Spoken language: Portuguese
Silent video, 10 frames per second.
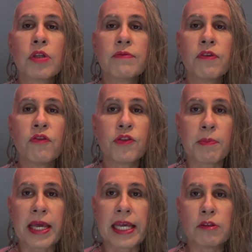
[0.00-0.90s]

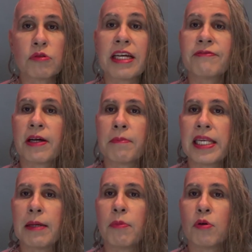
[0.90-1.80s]
envolvimento da
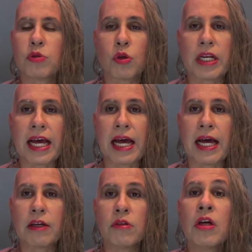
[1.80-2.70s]
família
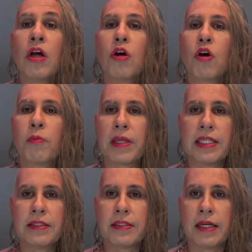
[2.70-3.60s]
Bolsonaro com
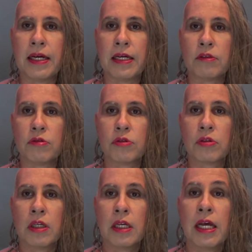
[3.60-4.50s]
milicianos,
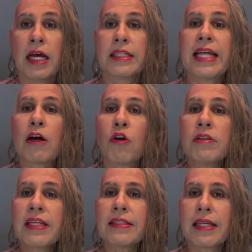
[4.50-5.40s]
da
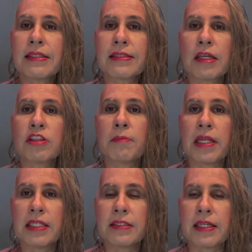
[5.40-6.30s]
contratação de
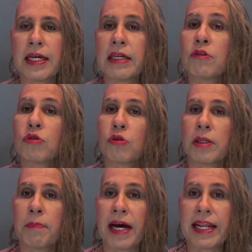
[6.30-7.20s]
milicianos ou de
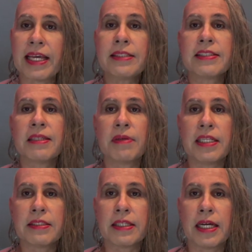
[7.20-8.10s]
parentes de
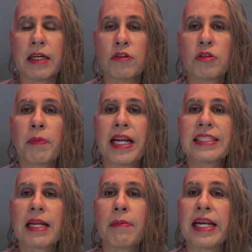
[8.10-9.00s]
milicianos para
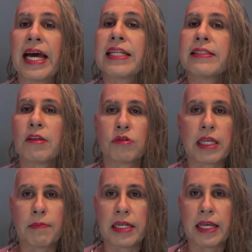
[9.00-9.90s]
trabalhar em seus
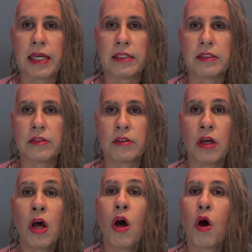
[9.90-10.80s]
gabinetes,
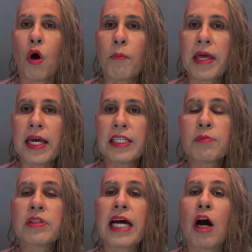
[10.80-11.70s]
ou mesmo
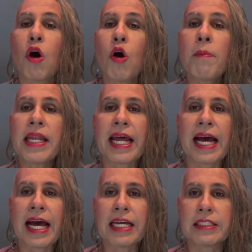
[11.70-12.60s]
da
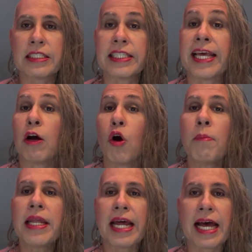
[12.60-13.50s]
homenagem de
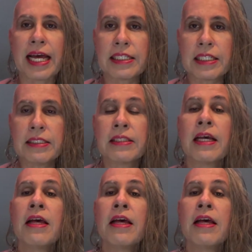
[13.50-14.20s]
homenagens